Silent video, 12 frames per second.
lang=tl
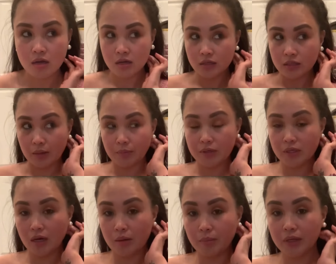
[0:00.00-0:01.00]
sabi
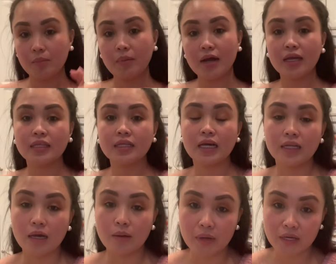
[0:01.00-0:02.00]
niya, may nabanggit ka
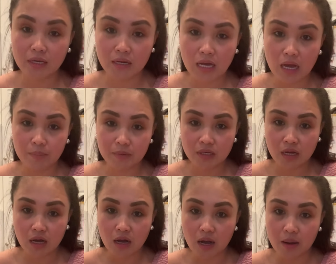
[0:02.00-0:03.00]
na may ginagamit
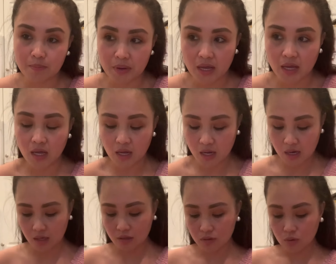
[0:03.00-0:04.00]
kang kape
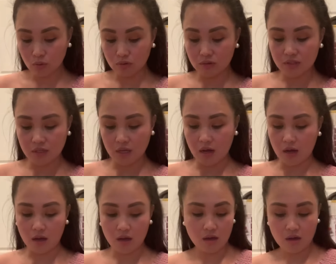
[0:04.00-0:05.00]
doon
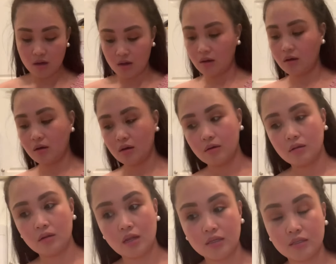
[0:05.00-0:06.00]
sa
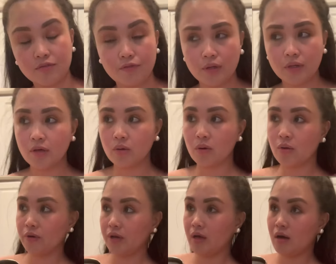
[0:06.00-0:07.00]
last video ko
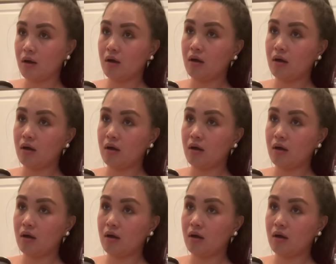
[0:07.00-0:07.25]
ng